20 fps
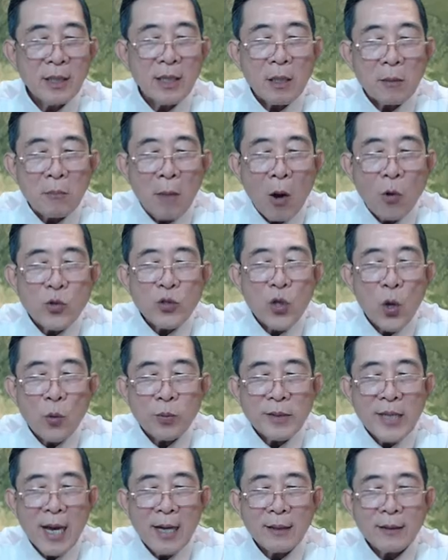Mấu chốt
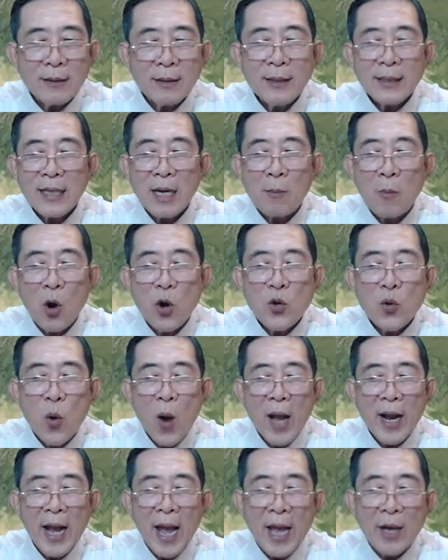nhất là mối
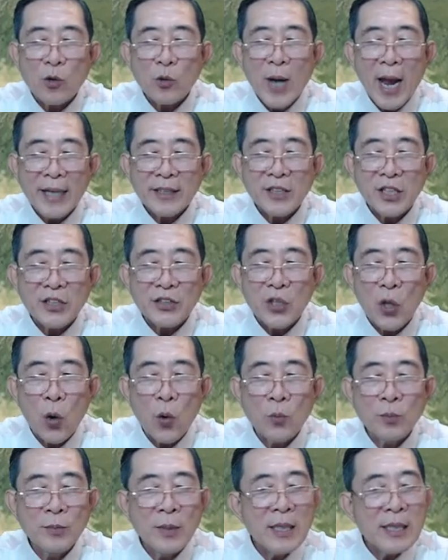quan hệ của Đại Từ
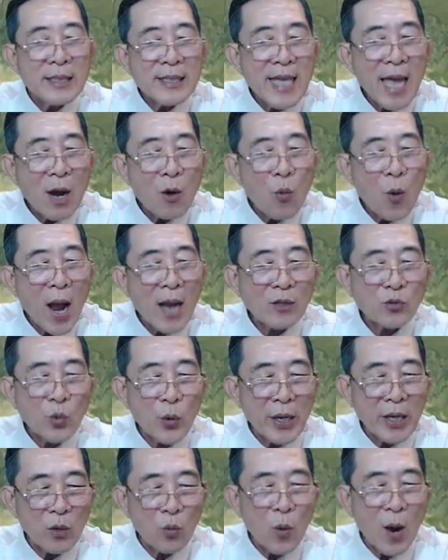Tôn và quan
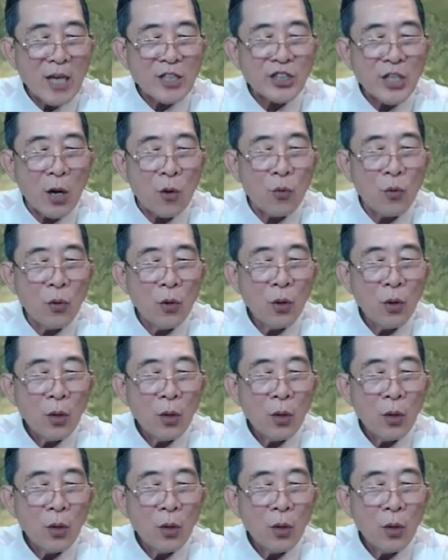Tuyền quá sâu.